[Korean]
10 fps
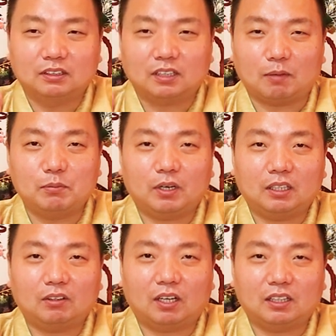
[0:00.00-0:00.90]

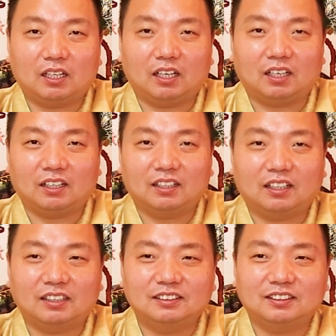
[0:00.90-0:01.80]
단명할 것 같아
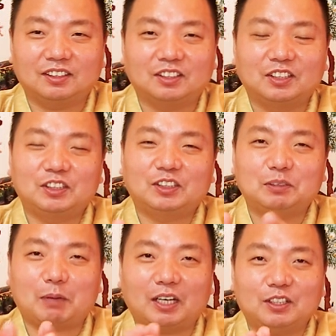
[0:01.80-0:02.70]
하는데
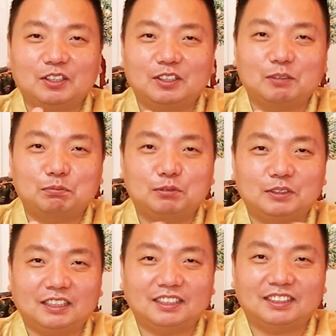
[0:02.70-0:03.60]
이걸 막연히 이걸
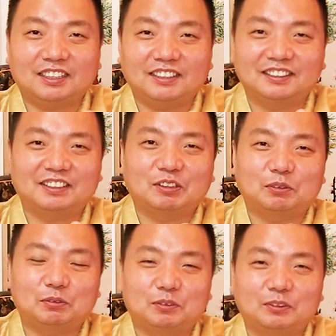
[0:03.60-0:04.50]
풀자니까
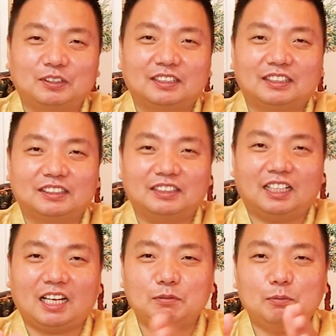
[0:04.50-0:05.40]
어?
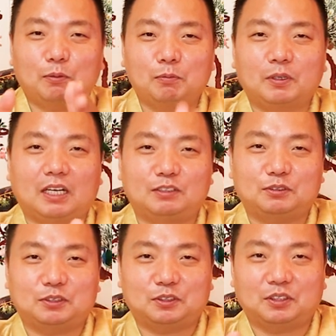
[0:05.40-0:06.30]
사람을 보면 알
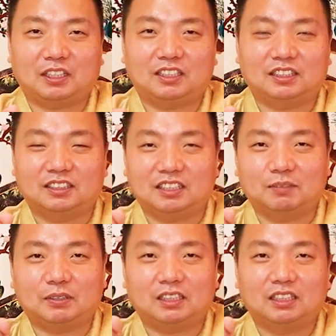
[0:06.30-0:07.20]
수 있을 것 같아. 느낌이.
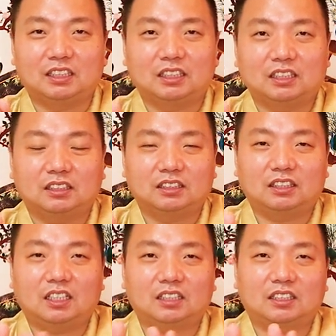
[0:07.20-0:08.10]
그냥 그때 그때
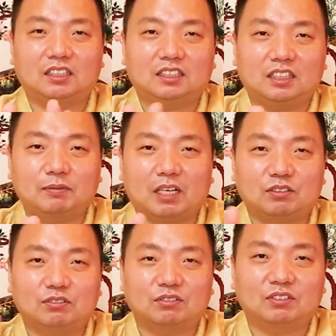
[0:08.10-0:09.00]
그때 그때 느낌이
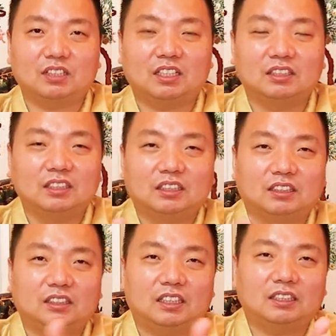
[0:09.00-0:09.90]
알 수 있는데
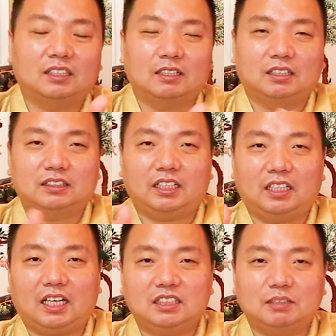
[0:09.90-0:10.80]
근데
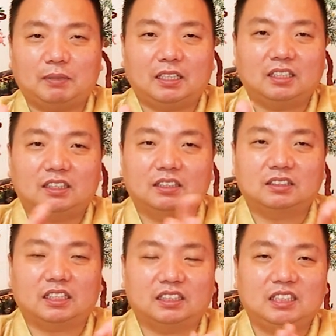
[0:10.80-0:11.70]
제일 하지 말아야
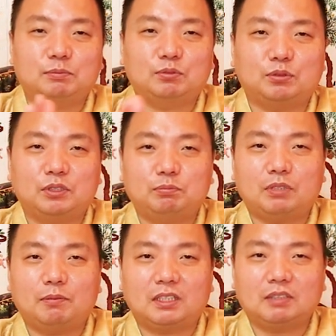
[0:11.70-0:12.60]
될건 입으로 이
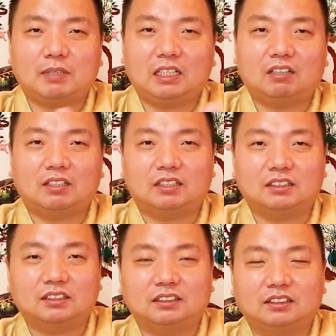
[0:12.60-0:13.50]
포함하지 말라고
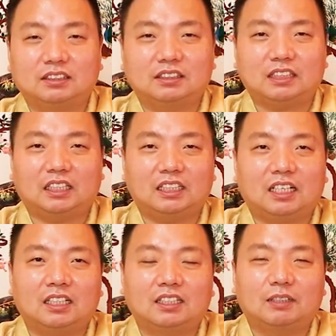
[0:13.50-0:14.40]
하거든.
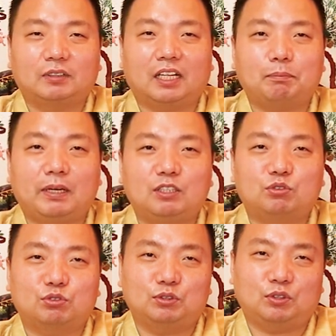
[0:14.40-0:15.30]
자기가 나 빨리
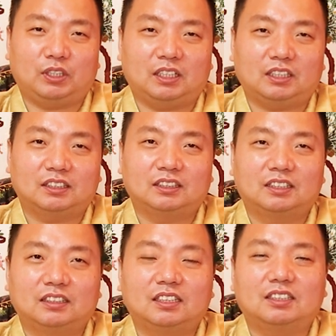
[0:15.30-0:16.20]
죽을 거야.
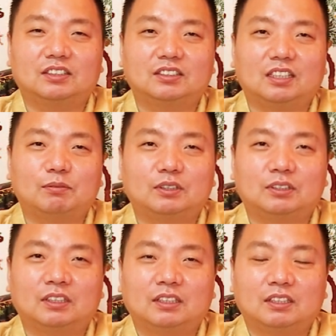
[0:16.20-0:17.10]
근데 그런
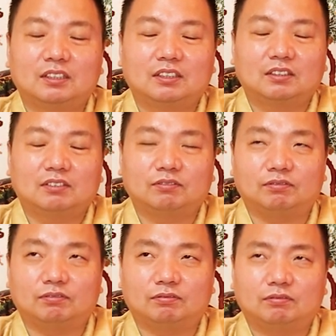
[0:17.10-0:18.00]
사람들은
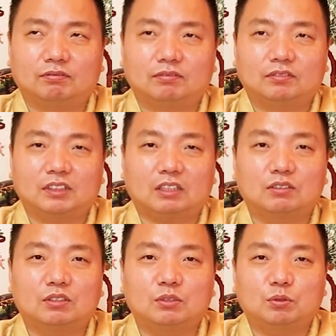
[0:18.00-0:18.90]
음,
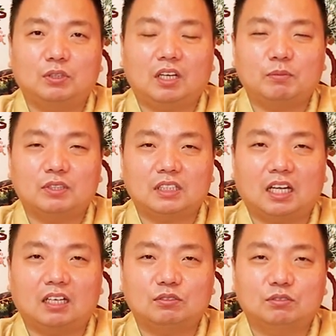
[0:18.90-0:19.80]
자꾸 그런 소리 하면
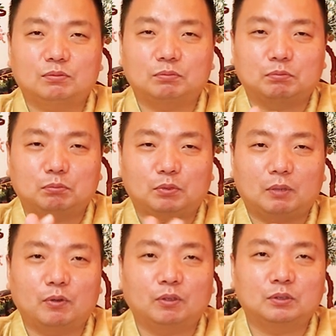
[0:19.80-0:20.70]
자꾸
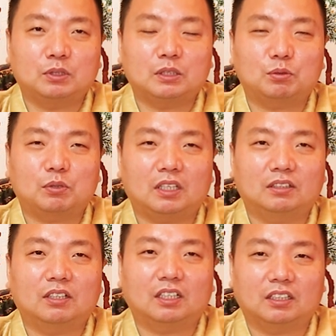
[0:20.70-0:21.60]
몰라
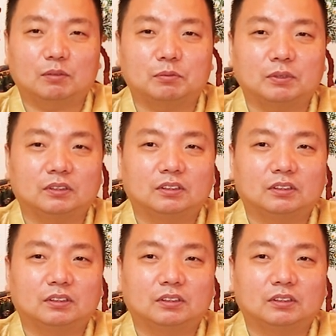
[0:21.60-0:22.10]
명제촉하는 것 같아 보면. 그럼